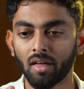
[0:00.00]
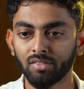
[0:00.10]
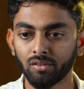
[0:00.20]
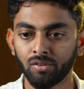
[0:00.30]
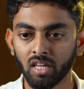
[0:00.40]

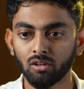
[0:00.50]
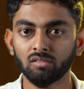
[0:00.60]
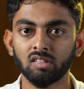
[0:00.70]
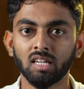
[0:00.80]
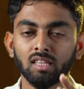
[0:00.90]
அந்த
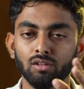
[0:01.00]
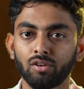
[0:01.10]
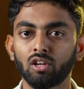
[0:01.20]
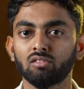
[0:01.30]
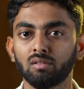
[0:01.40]
ஃப்ரீக்வன்சிக்கு இந்த
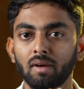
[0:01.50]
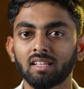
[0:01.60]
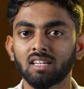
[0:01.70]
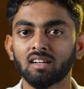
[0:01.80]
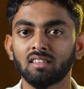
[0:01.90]
ஃப்ரீக்வன்சி
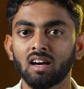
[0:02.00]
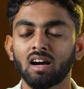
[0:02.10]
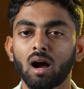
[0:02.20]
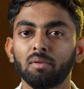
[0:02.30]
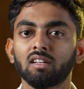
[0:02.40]
மேட்ச் ஆகுதா
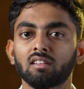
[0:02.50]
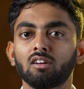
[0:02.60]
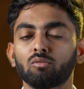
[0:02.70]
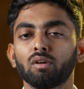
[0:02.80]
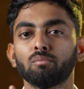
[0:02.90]

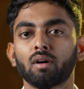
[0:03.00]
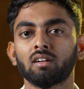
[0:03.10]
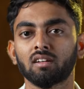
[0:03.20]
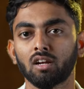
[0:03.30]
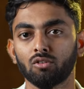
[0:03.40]
அப்படின்றது ரொம்ப
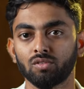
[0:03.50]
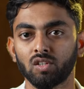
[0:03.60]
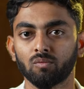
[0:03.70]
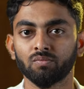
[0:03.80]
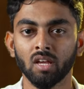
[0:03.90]
இம்பார்ட்டண்ட்டான ஒரு
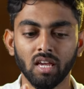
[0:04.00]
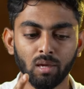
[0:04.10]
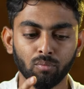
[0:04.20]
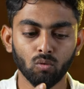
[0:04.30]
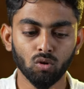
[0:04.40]
விஷயம்
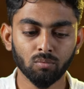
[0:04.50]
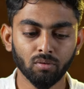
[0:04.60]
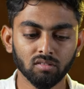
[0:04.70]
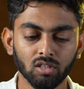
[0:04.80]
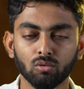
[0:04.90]
இப்போ ஒரு
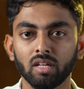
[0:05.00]
பர்சன் கூட